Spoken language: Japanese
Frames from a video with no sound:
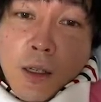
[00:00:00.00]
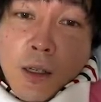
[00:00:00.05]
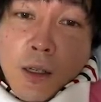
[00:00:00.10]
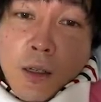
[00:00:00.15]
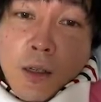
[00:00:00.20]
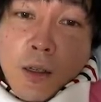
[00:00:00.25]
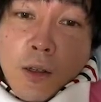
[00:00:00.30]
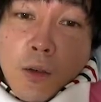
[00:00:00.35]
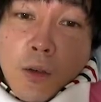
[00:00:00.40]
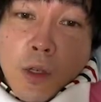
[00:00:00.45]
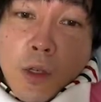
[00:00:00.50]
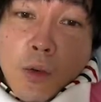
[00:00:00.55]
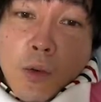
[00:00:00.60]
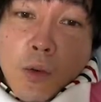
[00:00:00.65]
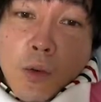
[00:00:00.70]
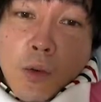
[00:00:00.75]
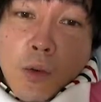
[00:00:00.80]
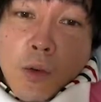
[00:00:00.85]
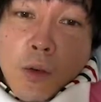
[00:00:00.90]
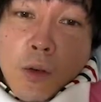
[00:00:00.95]
うん、親
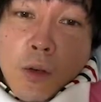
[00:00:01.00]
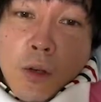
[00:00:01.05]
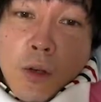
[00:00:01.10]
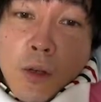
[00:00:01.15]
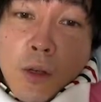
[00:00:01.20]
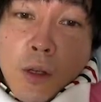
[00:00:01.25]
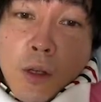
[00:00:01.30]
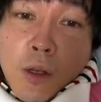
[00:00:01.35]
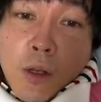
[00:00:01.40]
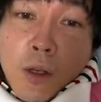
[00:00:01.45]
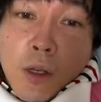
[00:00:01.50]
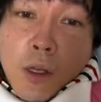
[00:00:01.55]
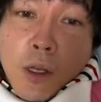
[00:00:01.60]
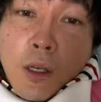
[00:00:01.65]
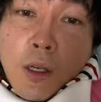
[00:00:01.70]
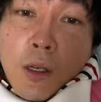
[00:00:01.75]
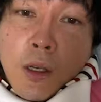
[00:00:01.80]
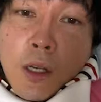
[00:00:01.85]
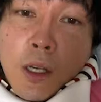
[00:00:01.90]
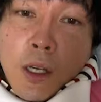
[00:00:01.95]
孝行。えー、
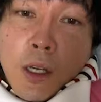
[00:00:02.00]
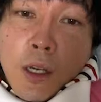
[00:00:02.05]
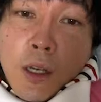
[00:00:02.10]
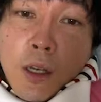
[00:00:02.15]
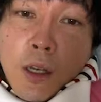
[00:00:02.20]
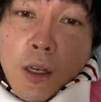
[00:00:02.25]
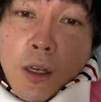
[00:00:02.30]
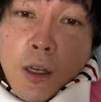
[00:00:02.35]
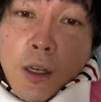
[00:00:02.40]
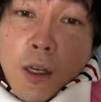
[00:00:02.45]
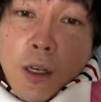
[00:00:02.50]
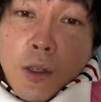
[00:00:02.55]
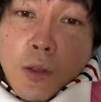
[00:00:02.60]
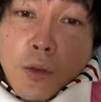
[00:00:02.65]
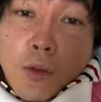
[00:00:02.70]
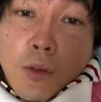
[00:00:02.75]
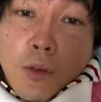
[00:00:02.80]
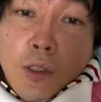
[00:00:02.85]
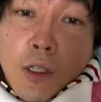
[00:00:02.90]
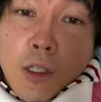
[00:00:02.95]
偉い。えー、
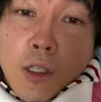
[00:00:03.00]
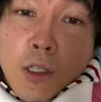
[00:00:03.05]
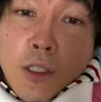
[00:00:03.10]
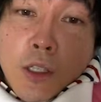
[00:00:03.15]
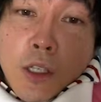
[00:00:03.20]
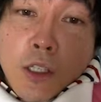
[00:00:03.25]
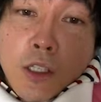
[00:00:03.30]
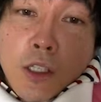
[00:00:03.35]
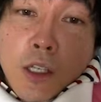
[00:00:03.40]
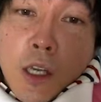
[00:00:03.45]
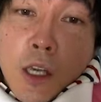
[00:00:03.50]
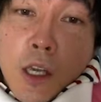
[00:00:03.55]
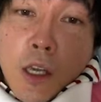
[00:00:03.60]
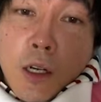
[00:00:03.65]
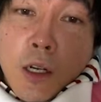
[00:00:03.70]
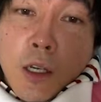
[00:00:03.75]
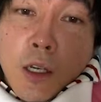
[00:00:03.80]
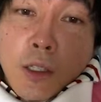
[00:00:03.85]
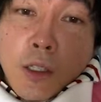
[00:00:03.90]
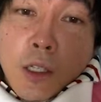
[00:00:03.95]
のごさん優しい。
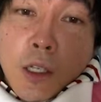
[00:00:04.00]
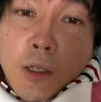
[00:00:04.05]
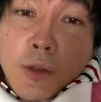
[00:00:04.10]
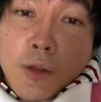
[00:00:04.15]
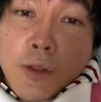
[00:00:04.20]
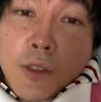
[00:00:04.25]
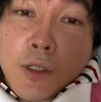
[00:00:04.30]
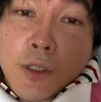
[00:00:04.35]
偉いってない。普